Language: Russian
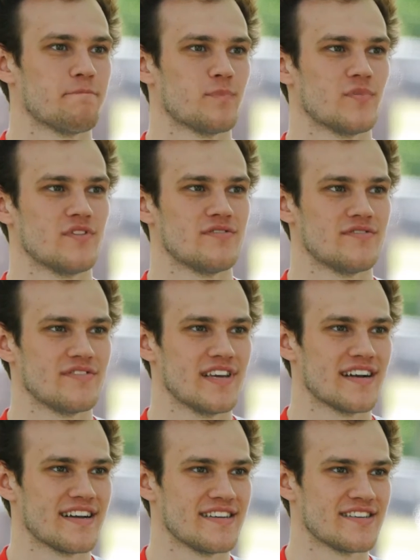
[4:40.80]
Ну,
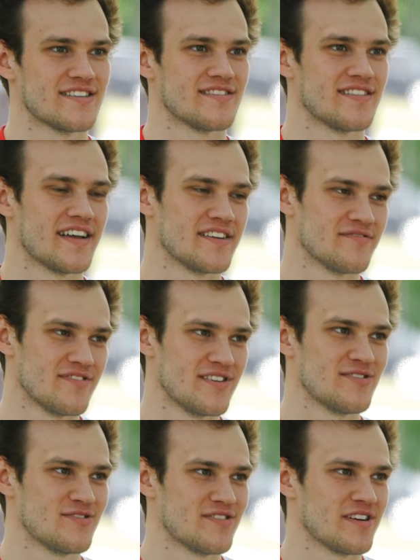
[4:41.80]
я, конечно, да, не
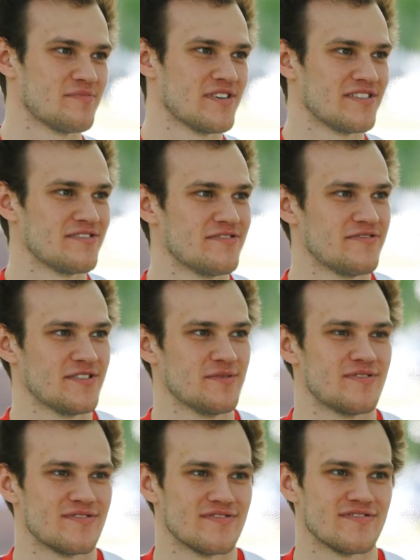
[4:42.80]
выгляжу как Майкл
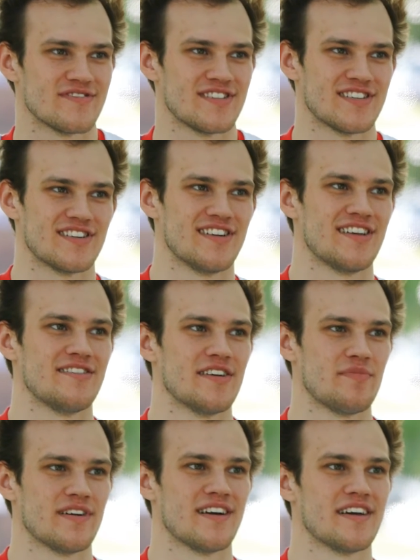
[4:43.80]
Фелпс, но, к сожалению,
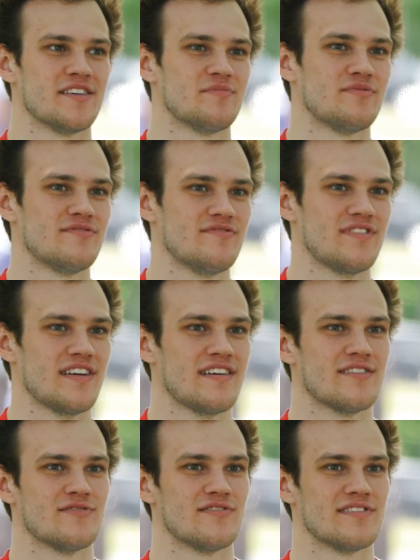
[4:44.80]
я пока и не плыву так,
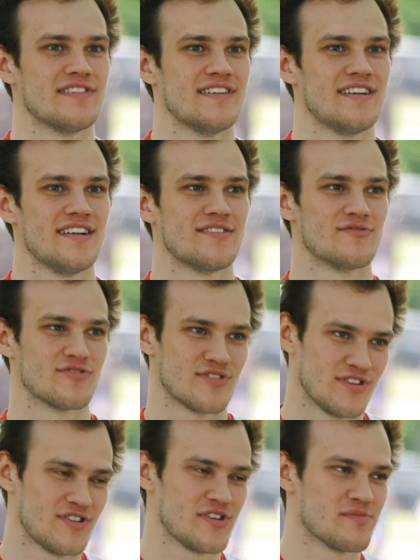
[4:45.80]
как он.
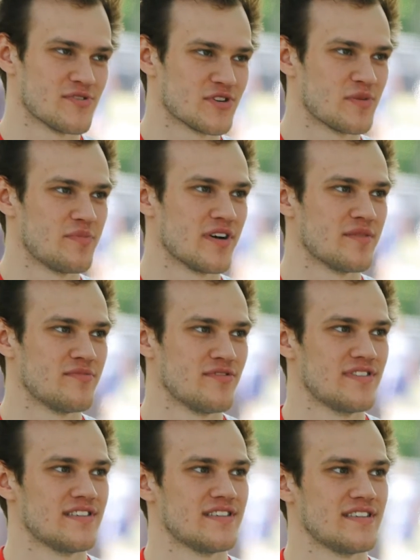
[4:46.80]
Нужно еще немножко
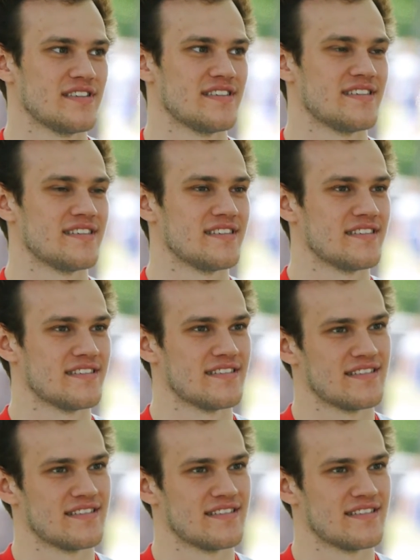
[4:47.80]
поработать и,